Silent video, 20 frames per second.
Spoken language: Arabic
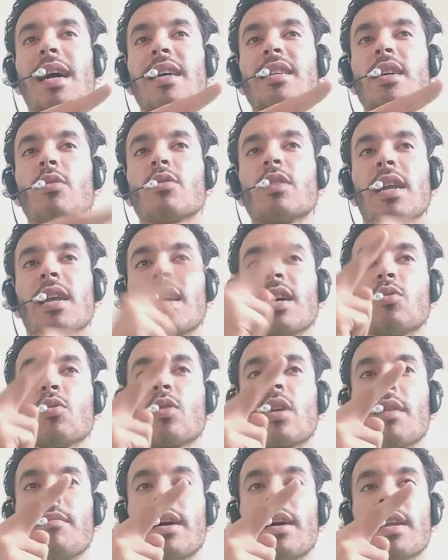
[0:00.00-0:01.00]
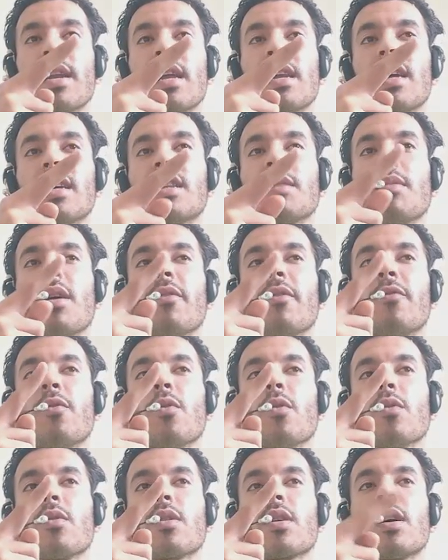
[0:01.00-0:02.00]
ازود عليها 2 كمان اللي هتبقى
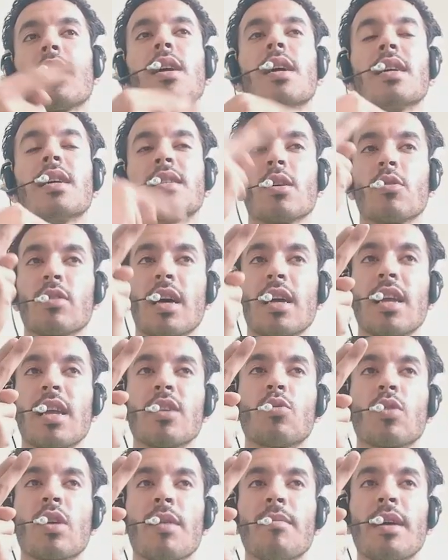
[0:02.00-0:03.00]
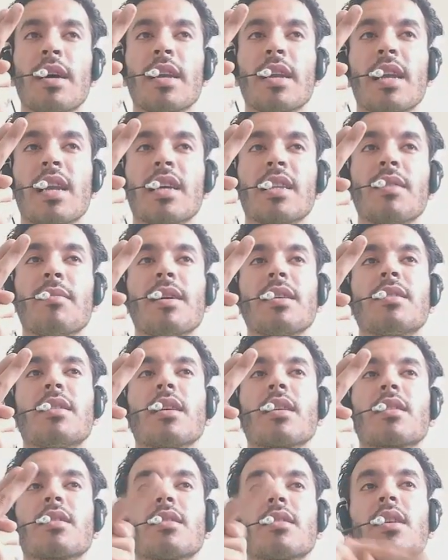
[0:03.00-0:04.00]
4 ازود عليها 2 كمان اللي هتبقى
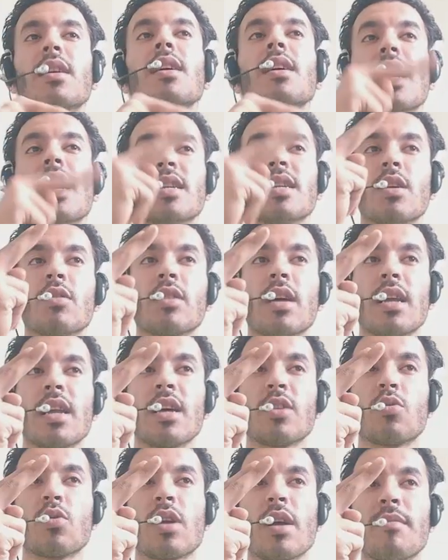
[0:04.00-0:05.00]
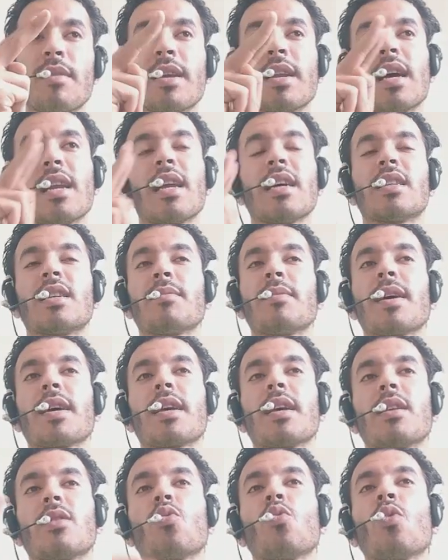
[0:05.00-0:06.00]
6 ازود عليها 2 كمان اللي هتبقى
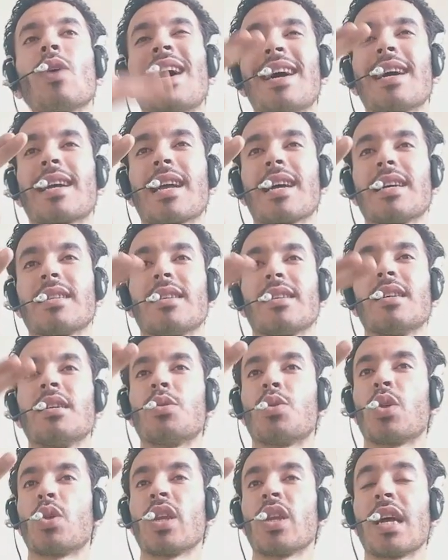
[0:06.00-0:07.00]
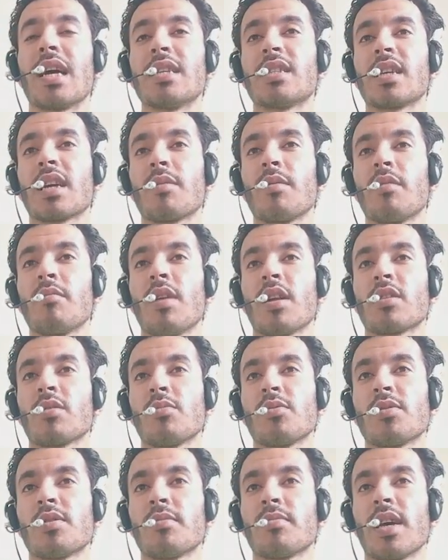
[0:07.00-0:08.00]
8 وهكذا ال 3 عايز اجيب
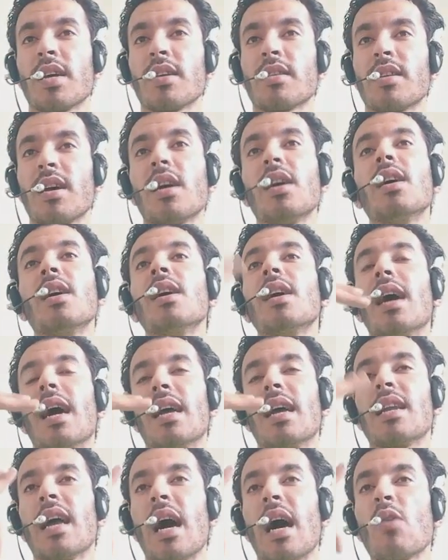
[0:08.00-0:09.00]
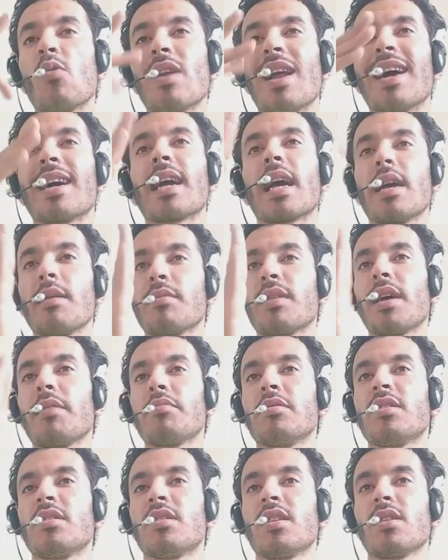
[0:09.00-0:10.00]
المالتيبلز بتاعتها اللي اول حاجه
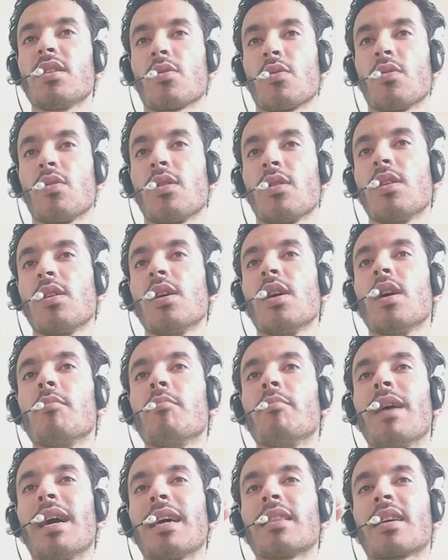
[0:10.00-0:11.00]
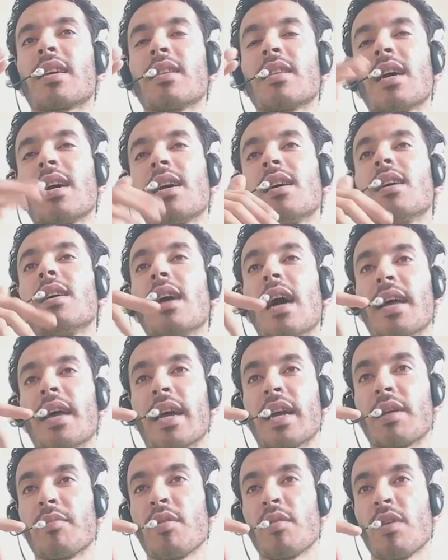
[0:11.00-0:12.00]
ابدا بالزيرو بعد كده
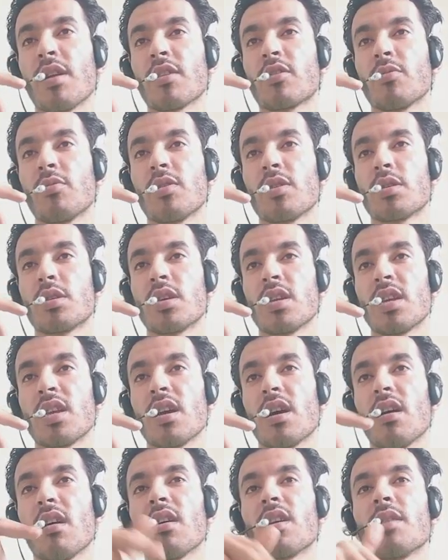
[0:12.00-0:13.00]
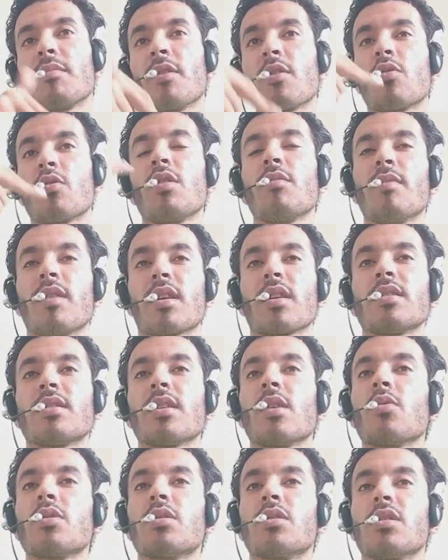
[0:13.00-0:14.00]
انا هجيب المالتيبل 3 اه يبقى كل مره
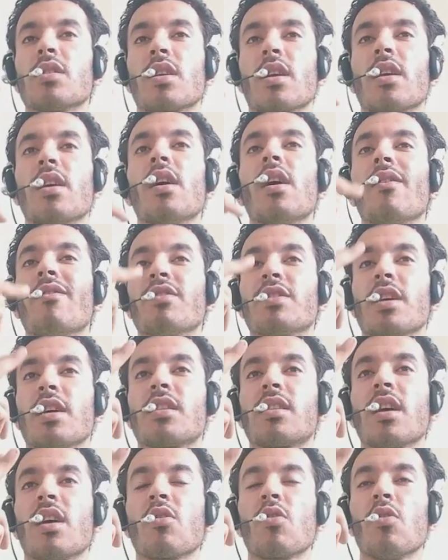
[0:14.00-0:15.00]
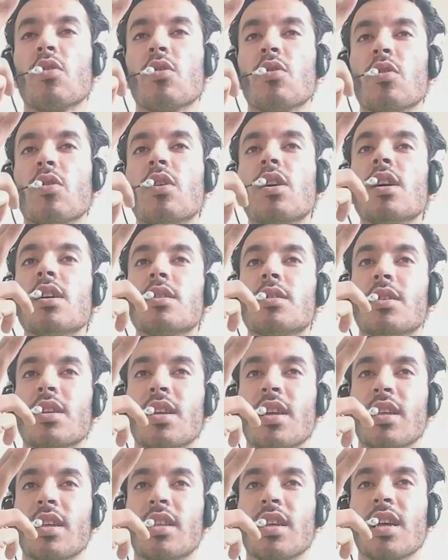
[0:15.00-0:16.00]
ازود 3 فساعتها اقول له
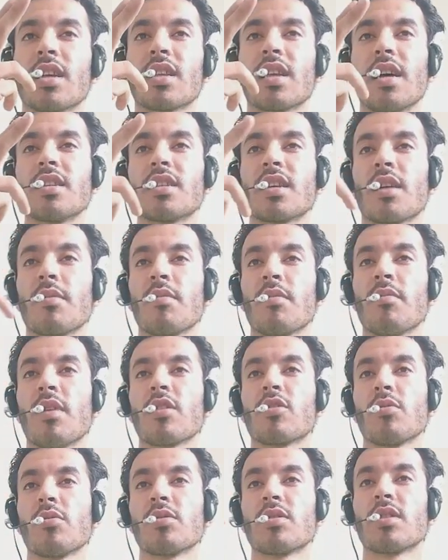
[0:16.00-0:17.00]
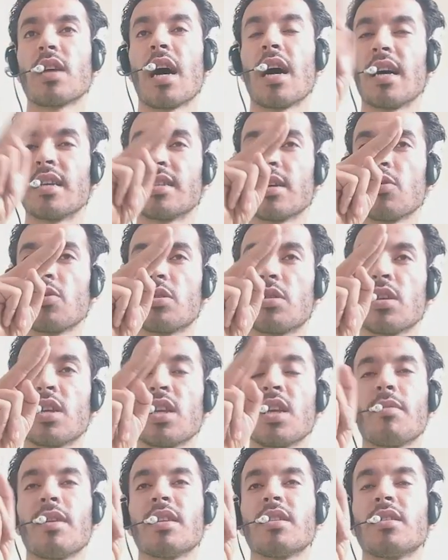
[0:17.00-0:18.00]
3 ديت عايز اجيب المالتيبلز آه، ازود
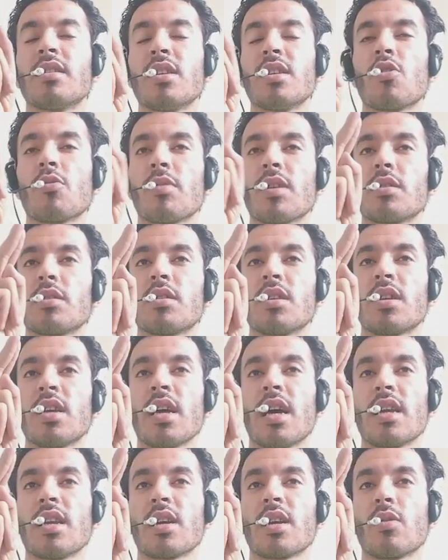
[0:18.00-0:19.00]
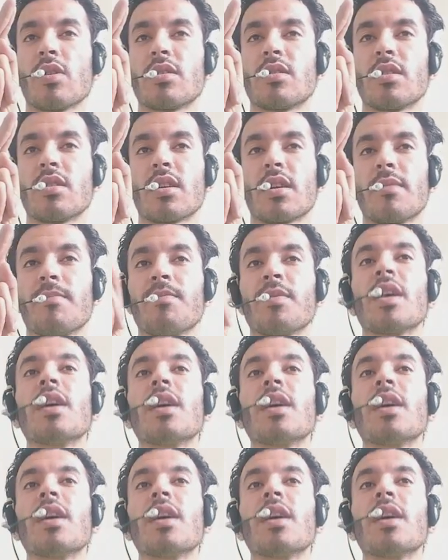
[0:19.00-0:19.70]
3 يبقى 0 بلس 3 اللي يكوال 3